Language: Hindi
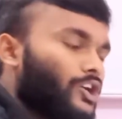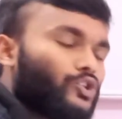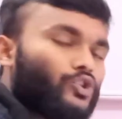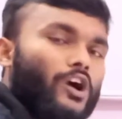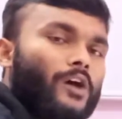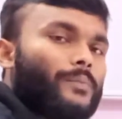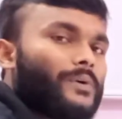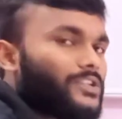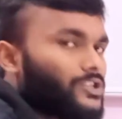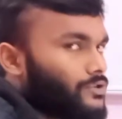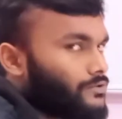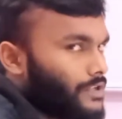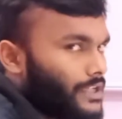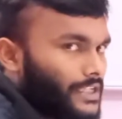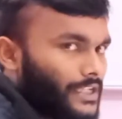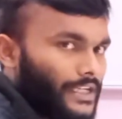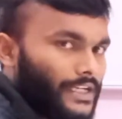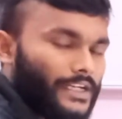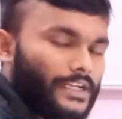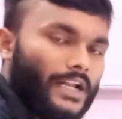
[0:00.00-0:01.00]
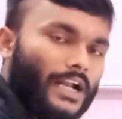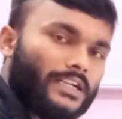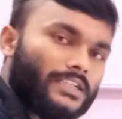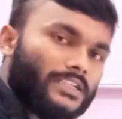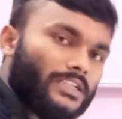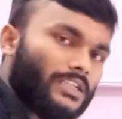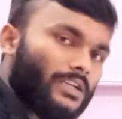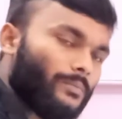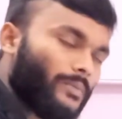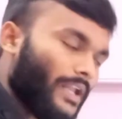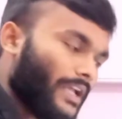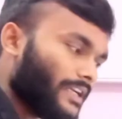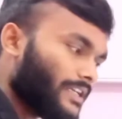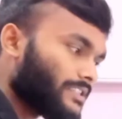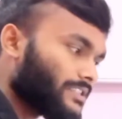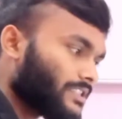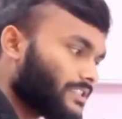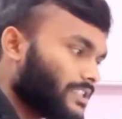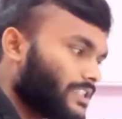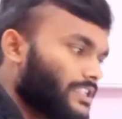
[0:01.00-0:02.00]
तो आप स्टूडेंट क्रेडिट कार्ड के लिए अप्लाई कर
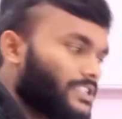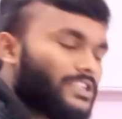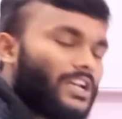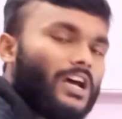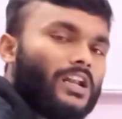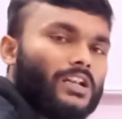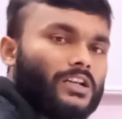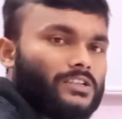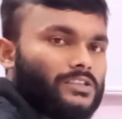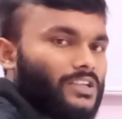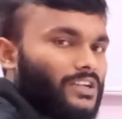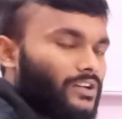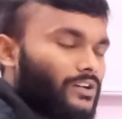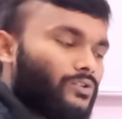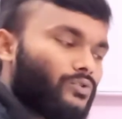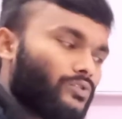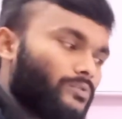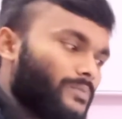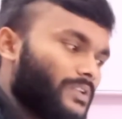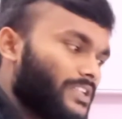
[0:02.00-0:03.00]
सकते हैं चार लाख तक का लोन